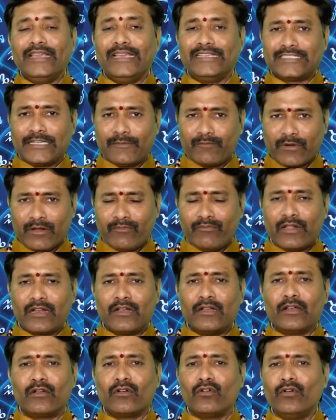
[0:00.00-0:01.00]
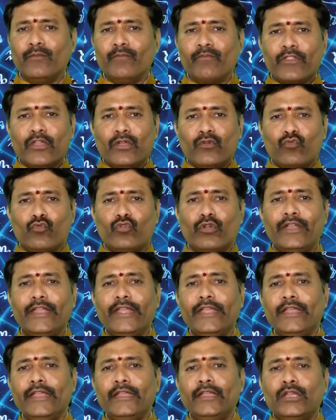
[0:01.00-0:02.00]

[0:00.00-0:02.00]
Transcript: ఈ సెప్టెంబర్ నెలలో కొన్ని